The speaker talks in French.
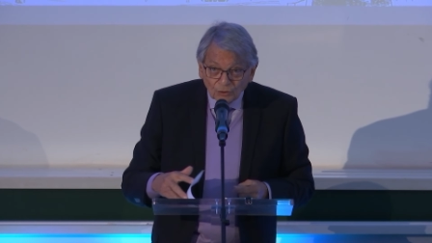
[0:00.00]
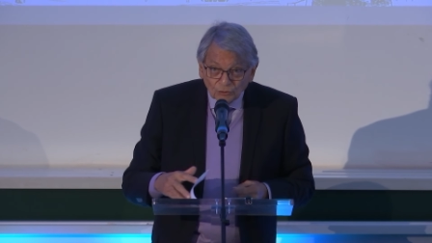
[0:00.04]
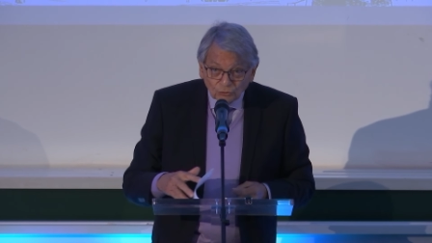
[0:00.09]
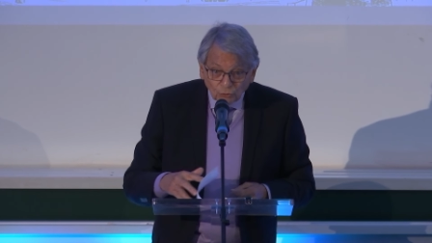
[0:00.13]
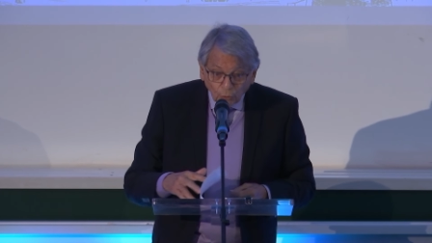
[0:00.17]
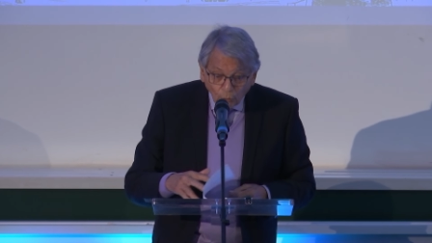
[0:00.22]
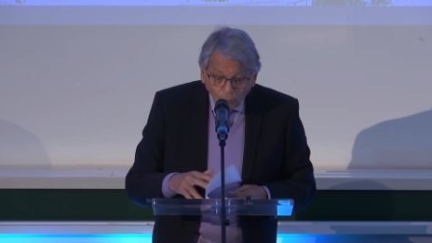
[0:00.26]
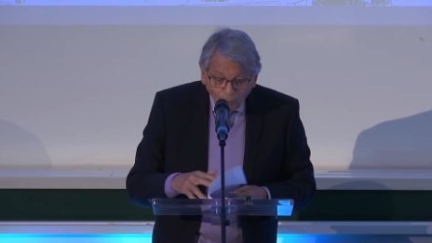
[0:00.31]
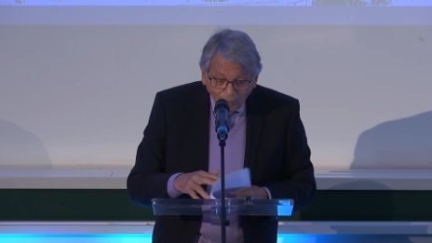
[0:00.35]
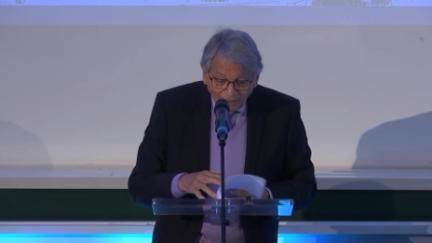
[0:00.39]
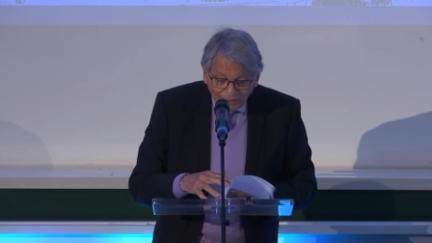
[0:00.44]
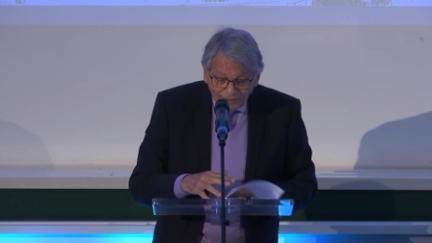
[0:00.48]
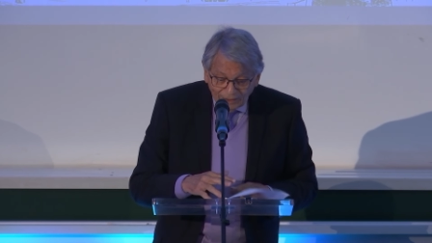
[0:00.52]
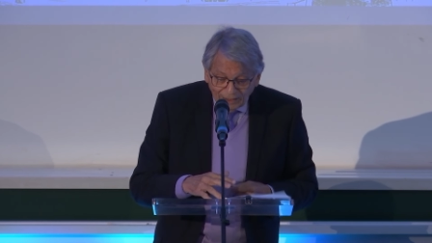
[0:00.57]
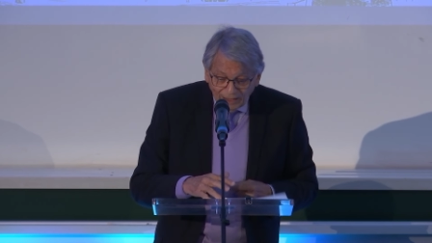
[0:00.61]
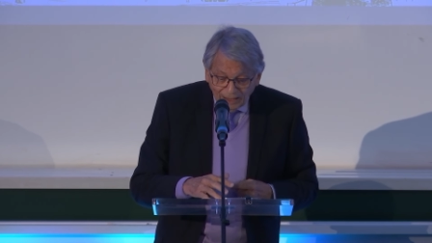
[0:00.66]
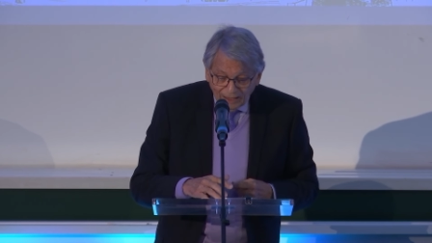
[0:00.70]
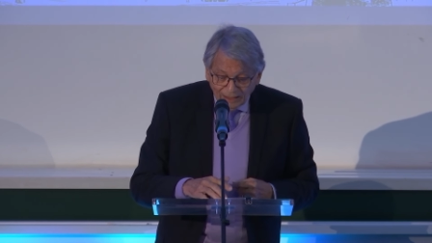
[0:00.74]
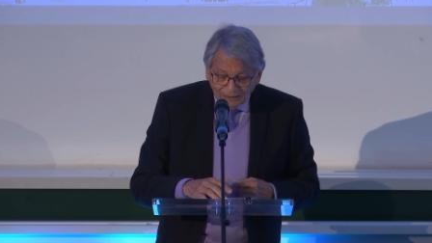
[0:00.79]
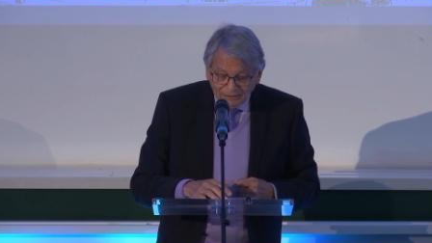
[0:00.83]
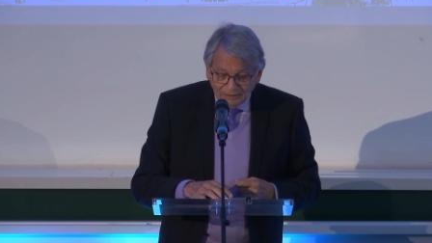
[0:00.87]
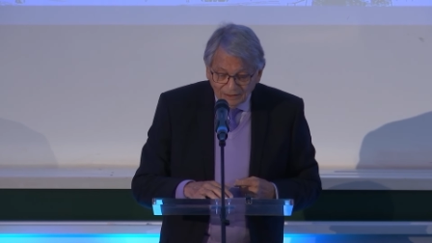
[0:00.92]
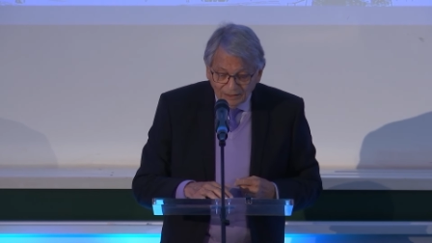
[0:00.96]
Trois
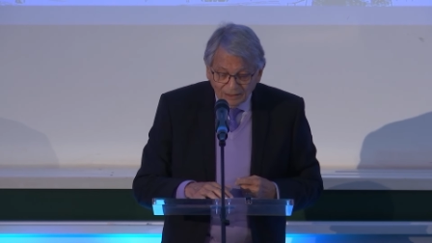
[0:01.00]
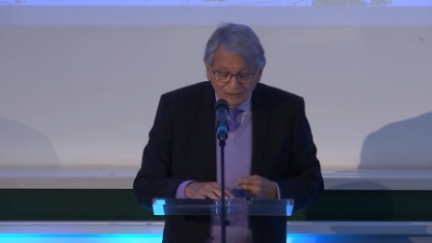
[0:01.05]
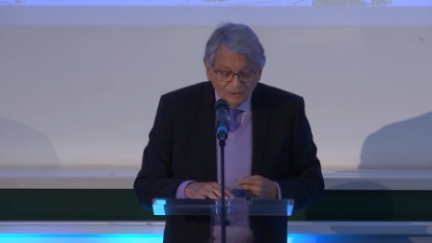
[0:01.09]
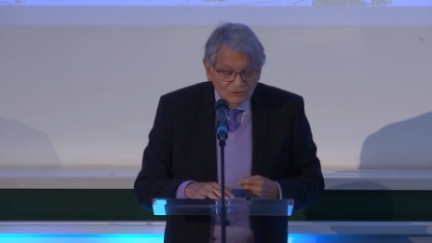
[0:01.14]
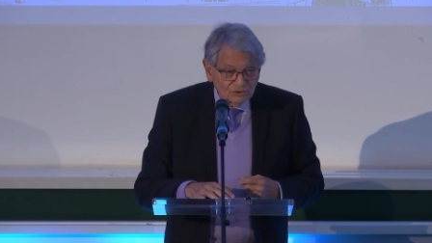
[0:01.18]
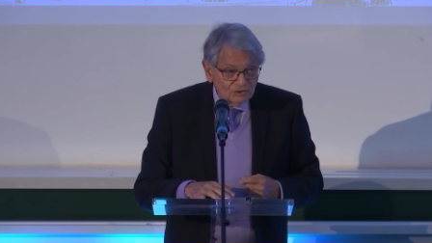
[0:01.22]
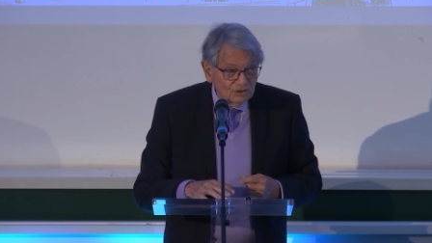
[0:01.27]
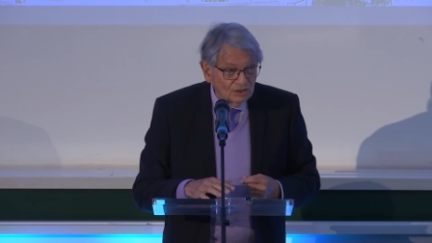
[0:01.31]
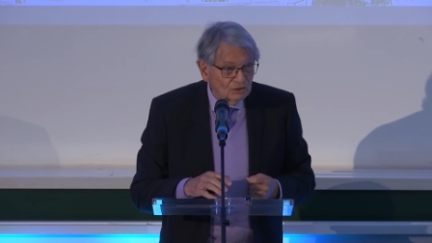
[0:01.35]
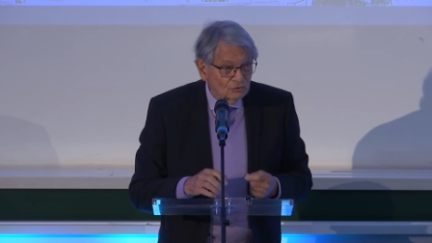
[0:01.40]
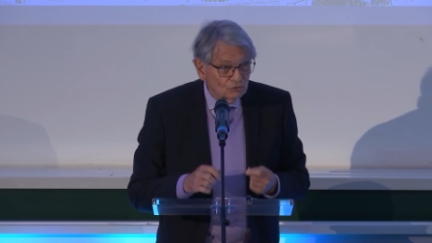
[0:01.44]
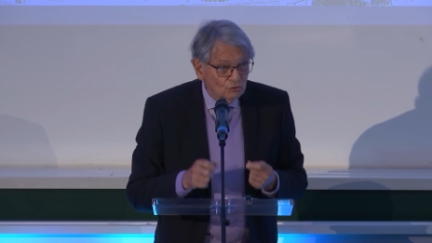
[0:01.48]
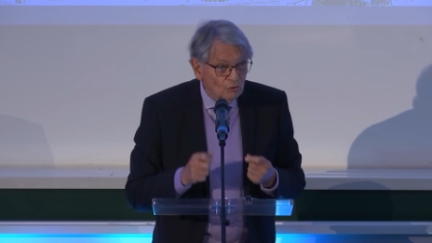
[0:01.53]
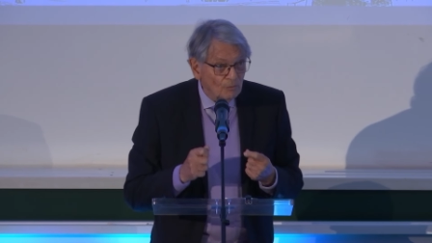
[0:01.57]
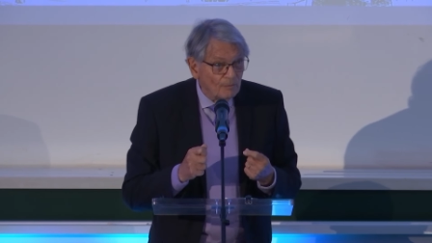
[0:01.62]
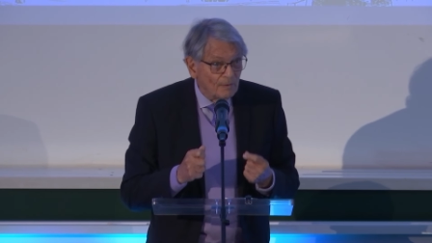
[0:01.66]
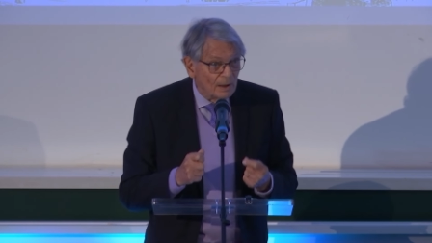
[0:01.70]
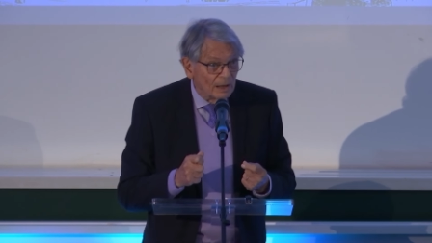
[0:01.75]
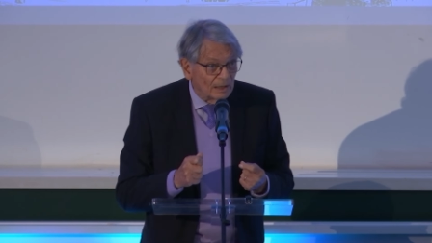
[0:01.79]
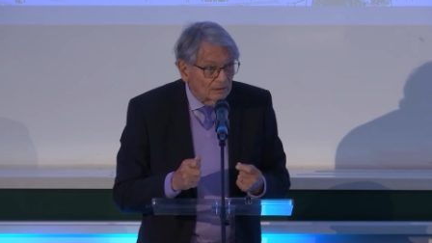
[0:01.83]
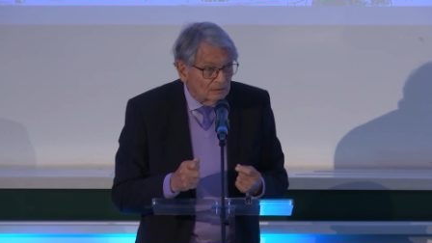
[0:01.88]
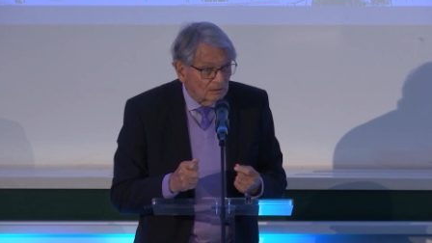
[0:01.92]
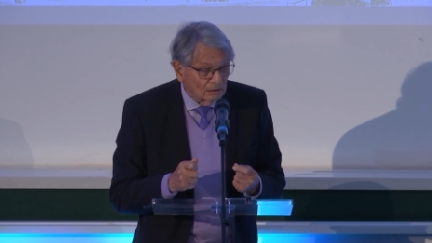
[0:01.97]
caractéristiques
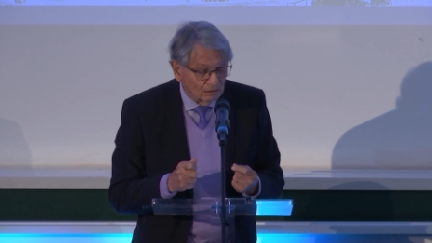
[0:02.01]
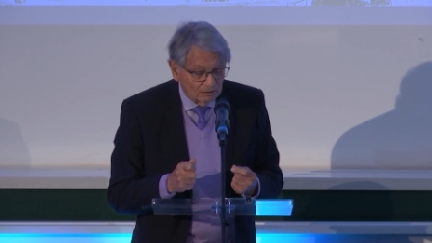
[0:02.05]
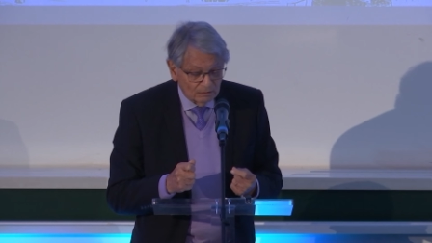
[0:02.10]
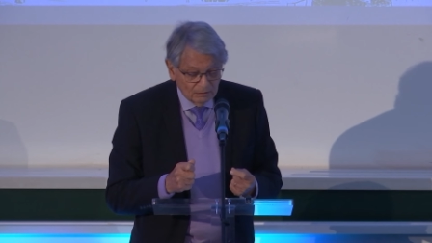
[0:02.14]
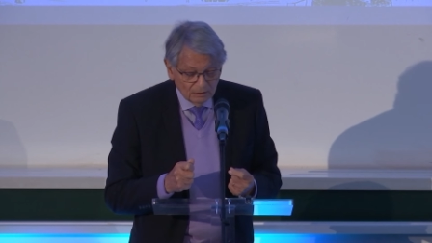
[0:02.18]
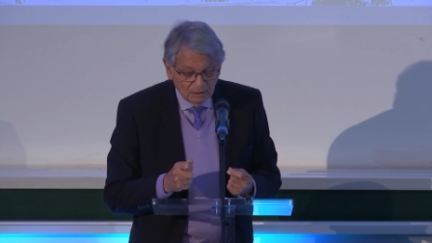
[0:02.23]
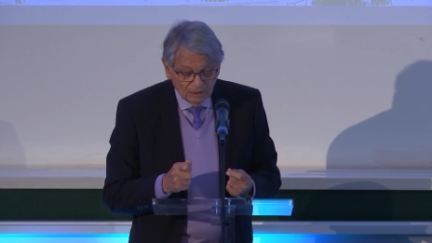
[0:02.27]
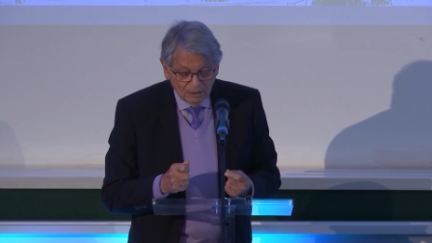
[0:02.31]
humaines